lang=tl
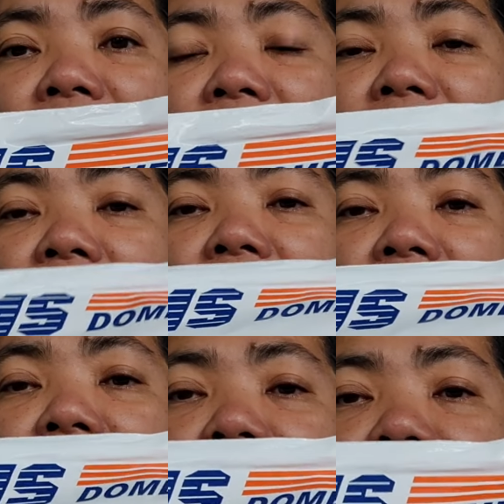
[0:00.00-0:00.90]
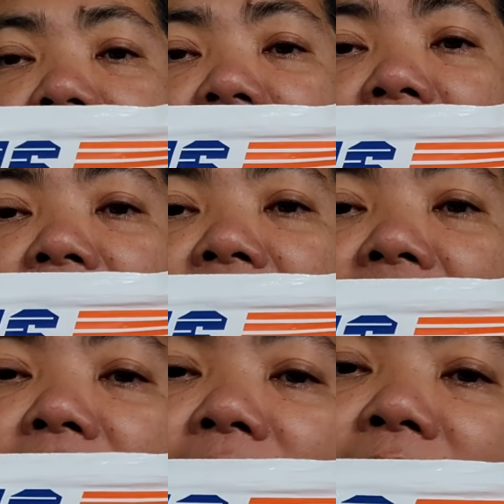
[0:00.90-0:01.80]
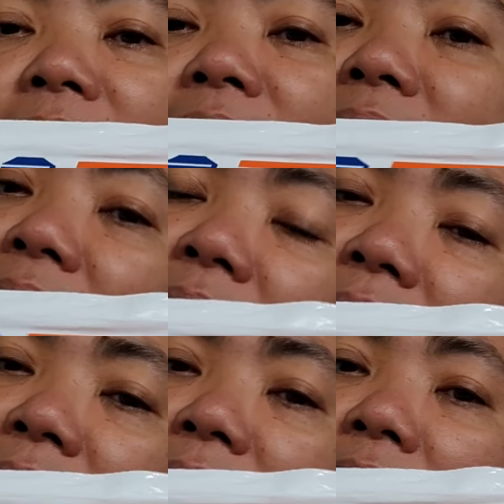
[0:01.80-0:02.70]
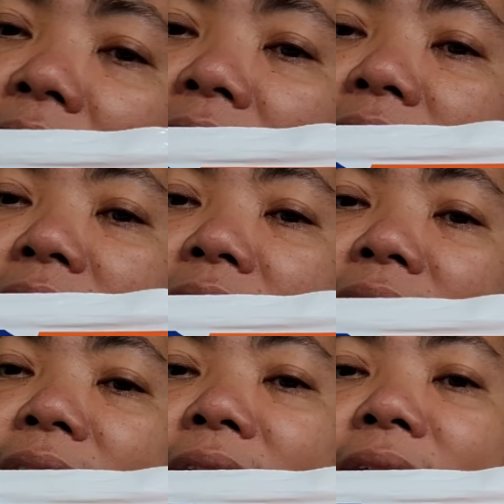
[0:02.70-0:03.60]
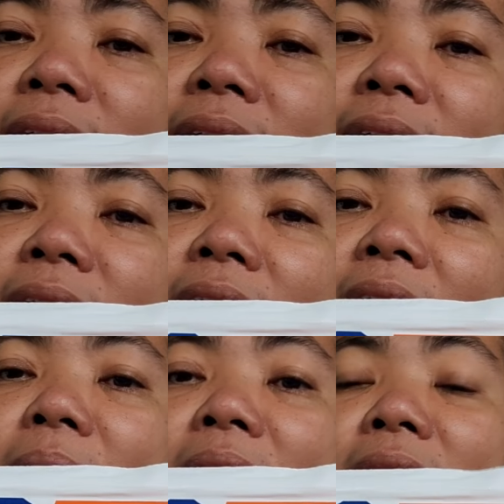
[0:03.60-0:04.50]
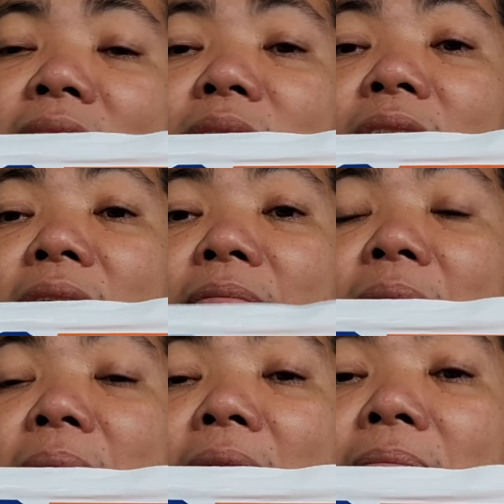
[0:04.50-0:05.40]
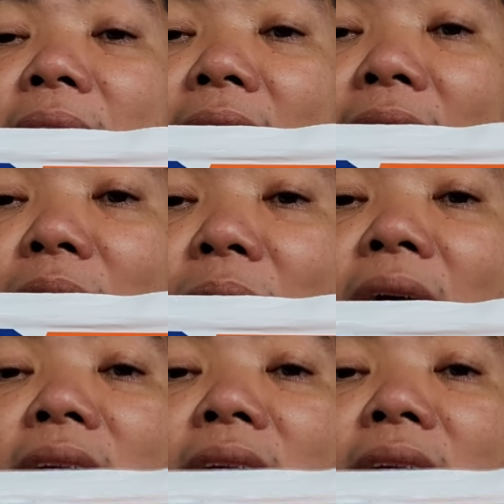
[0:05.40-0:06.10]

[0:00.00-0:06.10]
Yan. Straight from us. I mean, straight from FDA to